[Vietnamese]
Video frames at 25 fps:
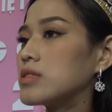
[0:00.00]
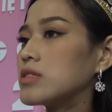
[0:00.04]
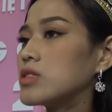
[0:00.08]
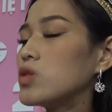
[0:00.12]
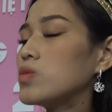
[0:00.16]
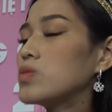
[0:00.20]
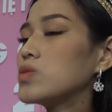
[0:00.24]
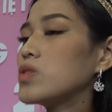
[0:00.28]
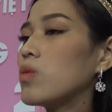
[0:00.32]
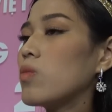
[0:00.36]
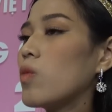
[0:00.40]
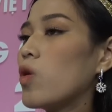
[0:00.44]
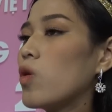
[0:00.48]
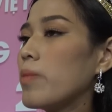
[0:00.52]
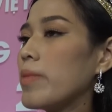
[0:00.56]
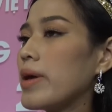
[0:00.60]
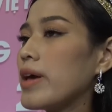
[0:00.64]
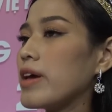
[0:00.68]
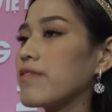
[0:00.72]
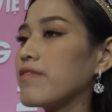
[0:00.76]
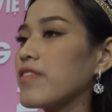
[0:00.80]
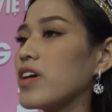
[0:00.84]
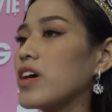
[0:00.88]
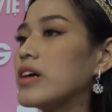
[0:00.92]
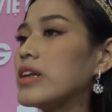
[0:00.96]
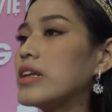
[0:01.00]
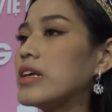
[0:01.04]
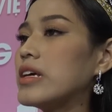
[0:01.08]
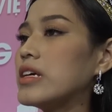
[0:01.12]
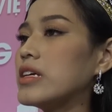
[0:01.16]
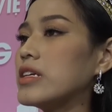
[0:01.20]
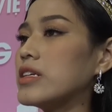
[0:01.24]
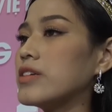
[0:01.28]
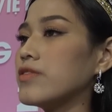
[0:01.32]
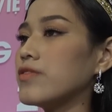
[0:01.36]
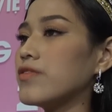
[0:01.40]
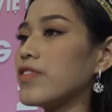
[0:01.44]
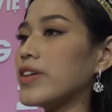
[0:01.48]
giúp cho bố mẹ vơi đi
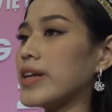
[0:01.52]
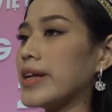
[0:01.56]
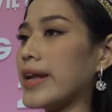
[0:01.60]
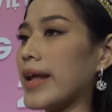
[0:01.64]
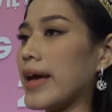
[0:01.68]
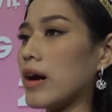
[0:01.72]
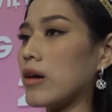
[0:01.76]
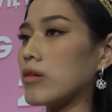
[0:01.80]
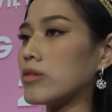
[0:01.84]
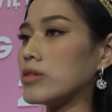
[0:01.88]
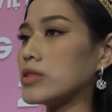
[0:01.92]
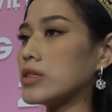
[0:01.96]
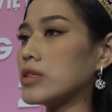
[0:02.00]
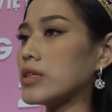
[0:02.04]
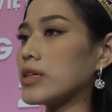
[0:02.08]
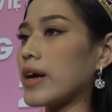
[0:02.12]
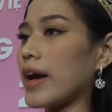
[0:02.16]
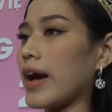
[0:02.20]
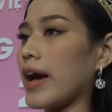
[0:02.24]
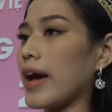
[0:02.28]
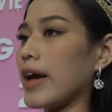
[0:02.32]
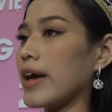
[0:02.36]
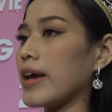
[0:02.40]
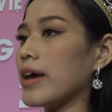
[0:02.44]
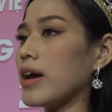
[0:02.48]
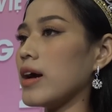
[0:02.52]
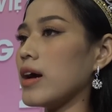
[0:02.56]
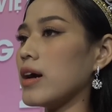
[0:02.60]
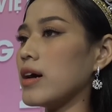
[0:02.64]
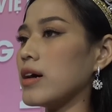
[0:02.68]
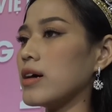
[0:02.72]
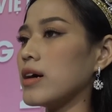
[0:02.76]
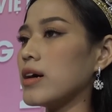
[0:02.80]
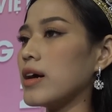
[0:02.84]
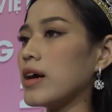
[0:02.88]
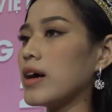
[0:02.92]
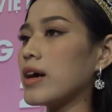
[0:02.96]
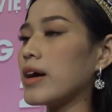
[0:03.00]
những phần nào những cái
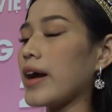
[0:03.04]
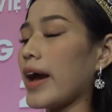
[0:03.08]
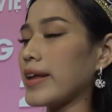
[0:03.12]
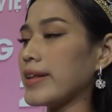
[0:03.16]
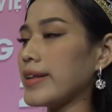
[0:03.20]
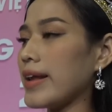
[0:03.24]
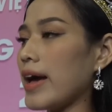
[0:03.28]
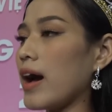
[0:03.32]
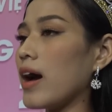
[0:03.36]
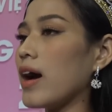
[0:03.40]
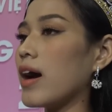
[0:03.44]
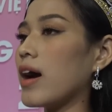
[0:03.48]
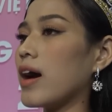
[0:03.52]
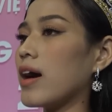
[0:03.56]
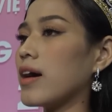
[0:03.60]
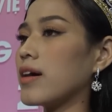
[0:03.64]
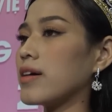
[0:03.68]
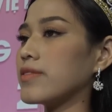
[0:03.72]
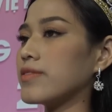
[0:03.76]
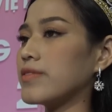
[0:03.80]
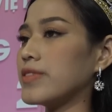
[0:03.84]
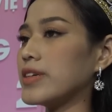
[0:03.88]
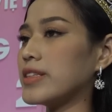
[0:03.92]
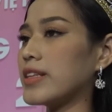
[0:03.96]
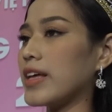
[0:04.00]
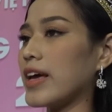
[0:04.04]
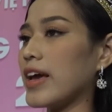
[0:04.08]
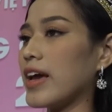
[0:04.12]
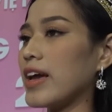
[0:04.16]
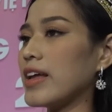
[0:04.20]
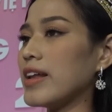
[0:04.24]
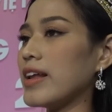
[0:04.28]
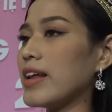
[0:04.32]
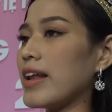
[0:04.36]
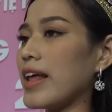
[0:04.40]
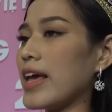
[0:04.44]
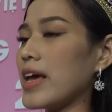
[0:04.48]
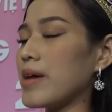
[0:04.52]
gánh nặng. Vì
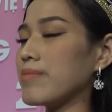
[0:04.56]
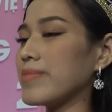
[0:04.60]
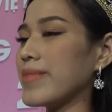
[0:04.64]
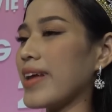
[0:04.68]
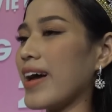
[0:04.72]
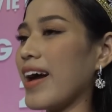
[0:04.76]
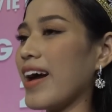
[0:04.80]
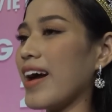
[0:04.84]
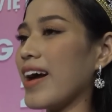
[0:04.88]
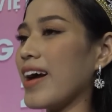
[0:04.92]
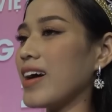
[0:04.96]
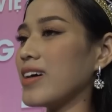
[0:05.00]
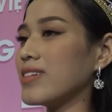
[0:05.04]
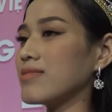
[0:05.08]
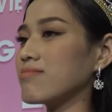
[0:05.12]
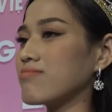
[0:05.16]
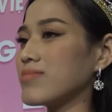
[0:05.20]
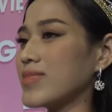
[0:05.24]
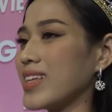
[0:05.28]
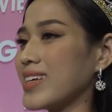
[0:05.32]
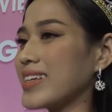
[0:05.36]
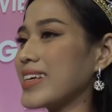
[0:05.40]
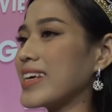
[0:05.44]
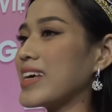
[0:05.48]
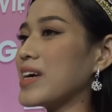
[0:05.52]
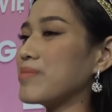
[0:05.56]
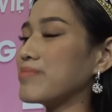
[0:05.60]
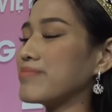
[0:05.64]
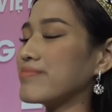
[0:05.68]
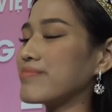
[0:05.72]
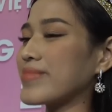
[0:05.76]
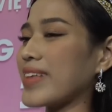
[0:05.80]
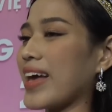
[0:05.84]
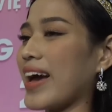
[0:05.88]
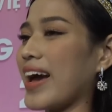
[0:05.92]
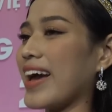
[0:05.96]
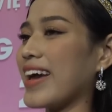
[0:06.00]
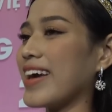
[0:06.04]
thế nên em đã tiết kiệm
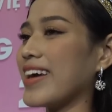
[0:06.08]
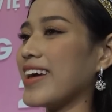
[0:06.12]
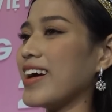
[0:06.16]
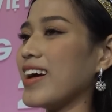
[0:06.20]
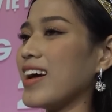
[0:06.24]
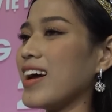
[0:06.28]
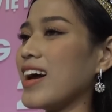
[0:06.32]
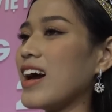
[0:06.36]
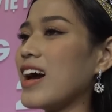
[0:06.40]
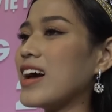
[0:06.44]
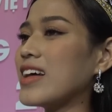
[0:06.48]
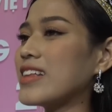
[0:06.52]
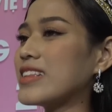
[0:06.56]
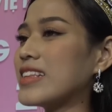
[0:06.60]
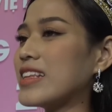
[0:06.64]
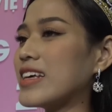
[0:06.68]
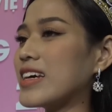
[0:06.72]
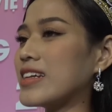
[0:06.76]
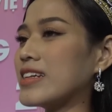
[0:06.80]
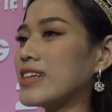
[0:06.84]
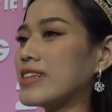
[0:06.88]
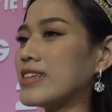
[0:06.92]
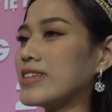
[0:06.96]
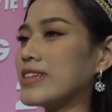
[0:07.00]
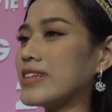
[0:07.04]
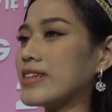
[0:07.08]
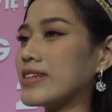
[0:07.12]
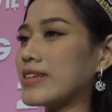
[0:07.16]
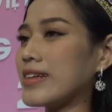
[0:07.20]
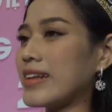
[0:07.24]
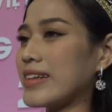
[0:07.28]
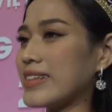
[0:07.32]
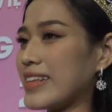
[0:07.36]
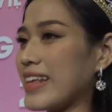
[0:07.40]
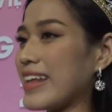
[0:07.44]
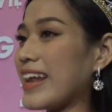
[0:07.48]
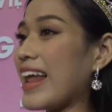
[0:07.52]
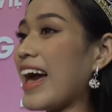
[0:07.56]
cái
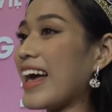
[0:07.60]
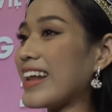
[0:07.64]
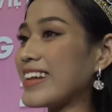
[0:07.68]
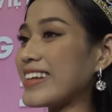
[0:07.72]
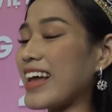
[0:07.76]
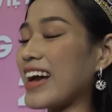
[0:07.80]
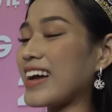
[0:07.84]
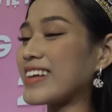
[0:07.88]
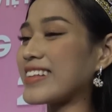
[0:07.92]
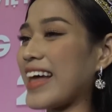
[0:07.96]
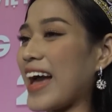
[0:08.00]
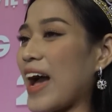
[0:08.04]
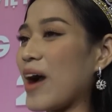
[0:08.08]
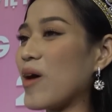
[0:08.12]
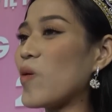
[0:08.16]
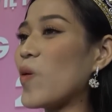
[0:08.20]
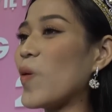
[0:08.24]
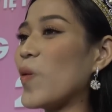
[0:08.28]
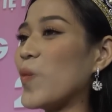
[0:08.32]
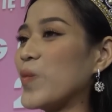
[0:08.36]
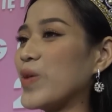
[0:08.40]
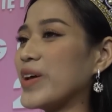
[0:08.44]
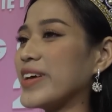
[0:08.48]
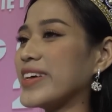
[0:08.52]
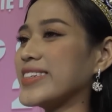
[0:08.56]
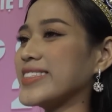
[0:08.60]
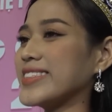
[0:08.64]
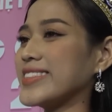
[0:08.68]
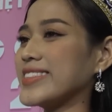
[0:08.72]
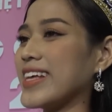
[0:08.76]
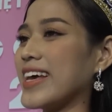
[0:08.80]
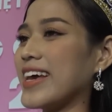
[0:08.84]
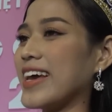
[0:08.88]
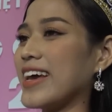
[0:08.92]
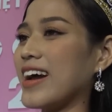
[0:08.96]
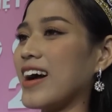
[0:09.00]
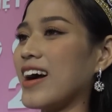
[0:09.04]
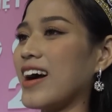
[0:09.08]
tiền ăn hàng tháng của mình
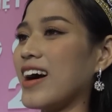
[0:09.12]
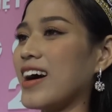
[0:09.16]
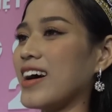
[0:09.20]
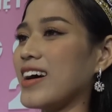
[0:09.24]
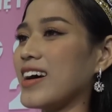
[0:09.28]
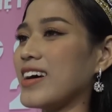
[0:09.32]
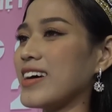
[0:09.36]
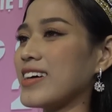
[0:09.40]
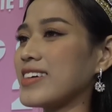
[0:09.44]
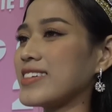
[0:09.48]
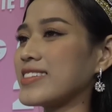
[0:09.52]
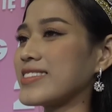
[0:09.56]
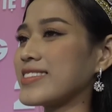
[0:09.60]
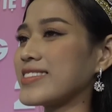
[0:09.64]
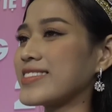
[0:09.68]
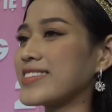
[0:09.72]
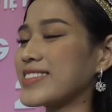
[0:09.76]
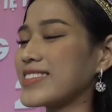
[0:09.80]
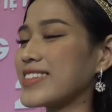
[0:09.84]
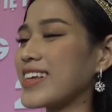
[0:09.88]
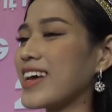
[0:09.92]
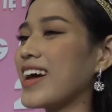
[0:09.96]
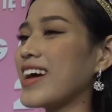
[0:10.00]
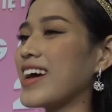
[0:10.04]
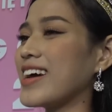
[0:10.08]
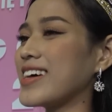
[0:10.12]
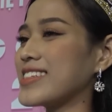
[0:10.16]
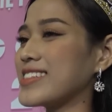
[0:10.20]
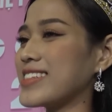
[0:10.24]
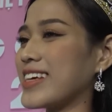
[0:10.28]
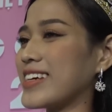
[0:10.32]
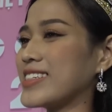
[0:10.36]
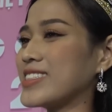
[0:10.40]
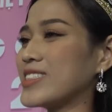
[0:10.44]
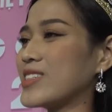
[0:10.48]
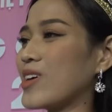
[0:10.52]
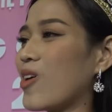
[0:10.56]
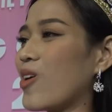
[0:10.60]
để
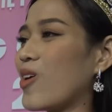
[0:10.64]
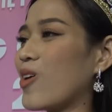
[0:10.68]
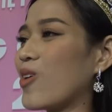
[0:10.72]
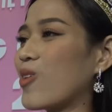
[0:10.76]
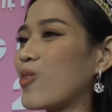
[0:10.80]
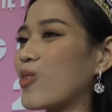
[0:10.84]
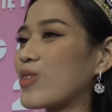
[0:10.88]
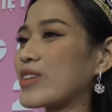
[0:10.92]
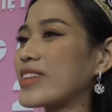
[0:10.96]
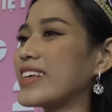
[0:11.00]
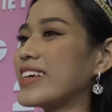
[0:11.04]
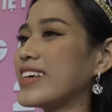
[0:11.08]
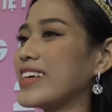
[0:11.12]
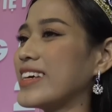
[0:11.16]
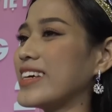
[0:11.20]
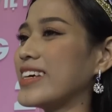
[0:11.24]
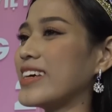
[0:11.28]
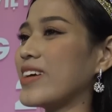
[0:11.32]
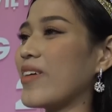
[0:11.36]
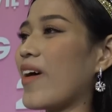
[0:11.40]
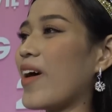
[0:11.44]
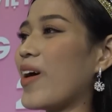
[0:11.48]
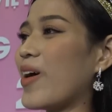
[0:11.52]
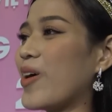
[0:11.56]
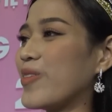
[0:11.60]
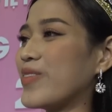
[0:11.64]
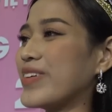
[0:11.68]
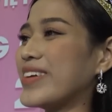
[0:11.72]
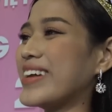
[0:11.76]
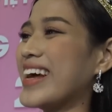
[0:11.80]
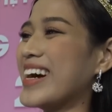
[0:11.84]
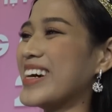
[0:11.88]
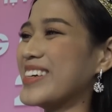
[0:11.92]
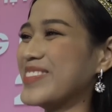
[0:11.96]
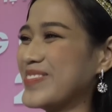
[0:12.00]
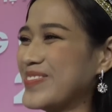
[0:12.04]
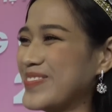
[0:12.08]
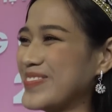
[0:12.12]
dành cho cuộc thi Hoa hậu Việt
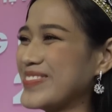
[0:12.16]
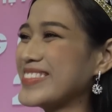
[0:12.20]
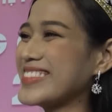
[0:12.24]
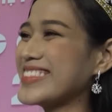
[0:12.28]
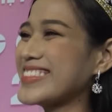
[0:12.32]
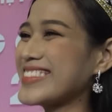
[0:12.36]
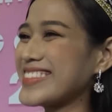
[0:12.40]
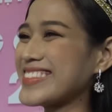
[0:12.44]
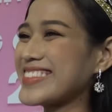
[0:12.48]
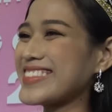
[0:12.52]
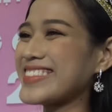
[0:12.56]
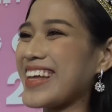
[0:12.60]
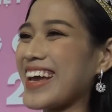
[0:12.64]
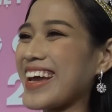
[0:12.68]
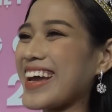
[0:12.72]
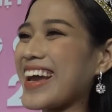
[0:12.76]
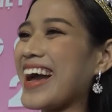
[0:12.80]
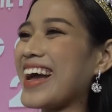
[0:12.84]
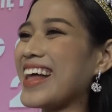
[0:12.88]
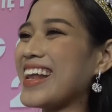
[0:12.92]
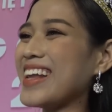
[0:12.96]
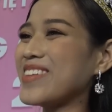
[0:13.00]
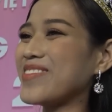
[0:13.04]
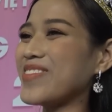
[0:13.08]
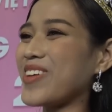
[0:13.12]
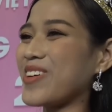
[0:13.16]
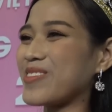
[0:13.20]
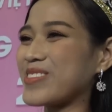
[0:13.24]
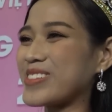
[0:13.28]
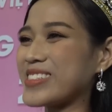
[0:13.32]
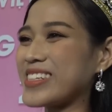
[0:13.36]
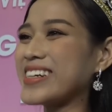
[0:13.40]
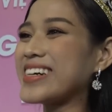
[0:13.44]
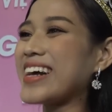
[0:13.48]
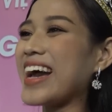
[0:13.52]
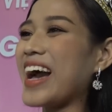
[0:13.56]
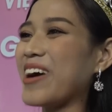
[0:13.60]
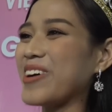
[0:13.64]
Nam. Đại khái là vòng
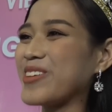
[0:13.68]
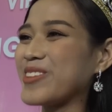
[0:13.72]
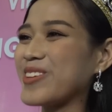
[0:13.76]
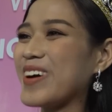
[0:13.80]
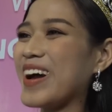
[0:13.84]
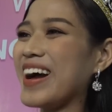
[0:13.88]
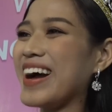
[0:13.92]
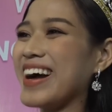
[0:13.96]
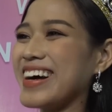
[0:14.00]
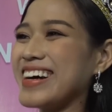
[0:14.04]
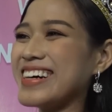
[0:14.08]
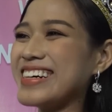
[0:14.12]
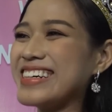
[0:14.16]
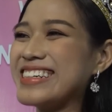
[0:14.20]
sơ khảo thôi ạ.